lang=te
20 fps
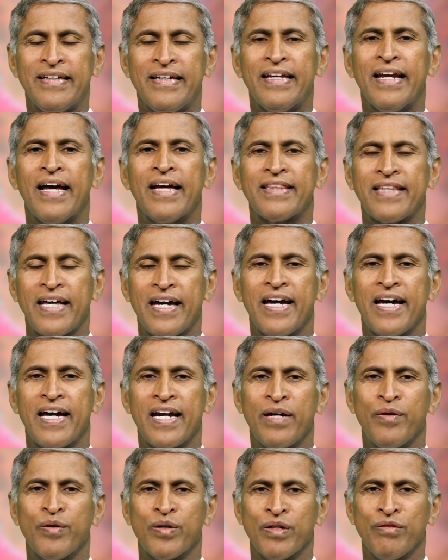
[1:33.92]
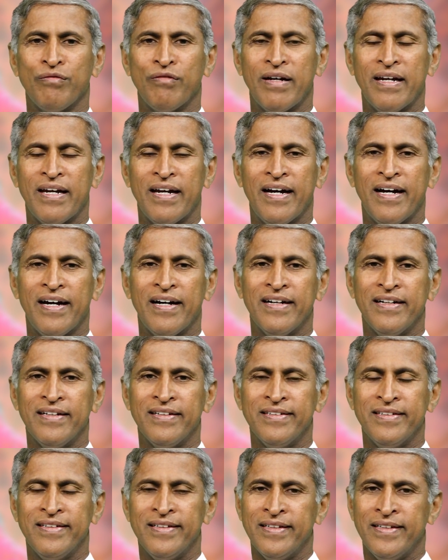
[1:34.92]
ఇలా తయారవటం వల్ల
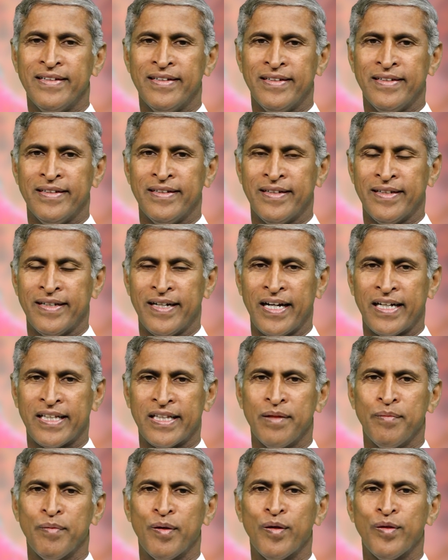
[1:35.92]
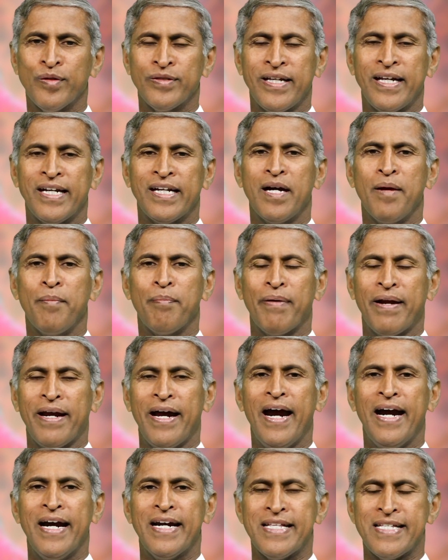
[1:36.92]
రక్తములో సరిగా
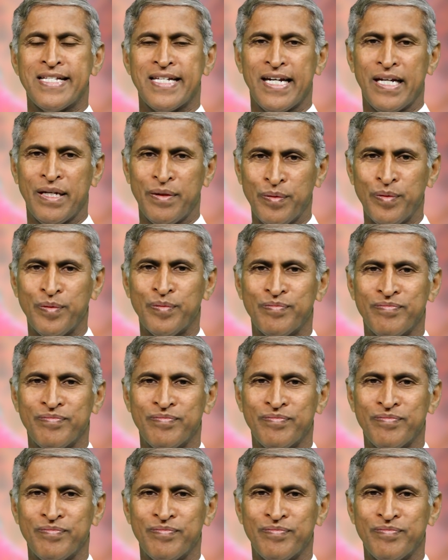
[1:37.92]
ప్రయాణించలేవు